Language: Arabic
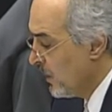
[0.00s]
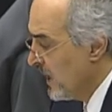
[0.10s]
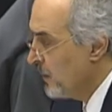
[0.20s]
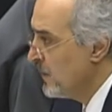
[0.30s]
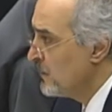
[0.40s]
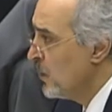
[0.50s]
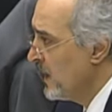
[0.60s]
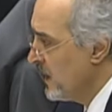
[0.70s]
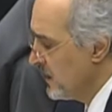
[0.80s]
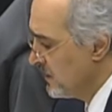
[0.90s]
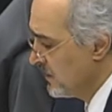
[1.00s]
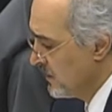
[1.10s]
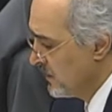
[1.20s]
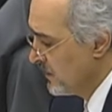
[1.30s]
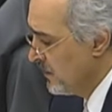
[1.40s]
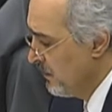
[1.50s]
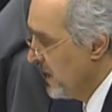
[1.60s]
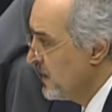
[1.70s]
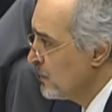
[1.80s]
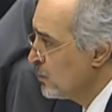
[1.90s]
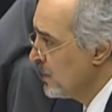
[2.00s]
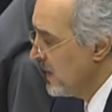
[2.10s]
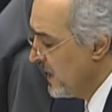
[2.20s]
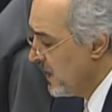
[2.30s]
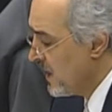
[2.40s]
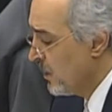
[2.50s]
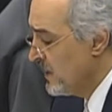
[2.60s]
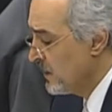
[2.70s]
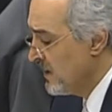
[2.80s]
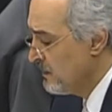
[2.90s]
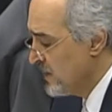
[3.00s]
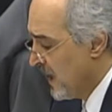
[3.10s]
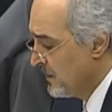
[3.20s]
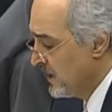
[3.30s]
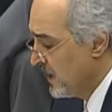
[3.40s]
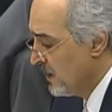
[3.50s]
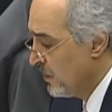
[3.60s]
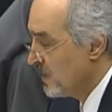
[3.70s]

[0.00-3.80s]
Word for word: ونحن إذ نؤكد بأن سوريا قوية بشعبها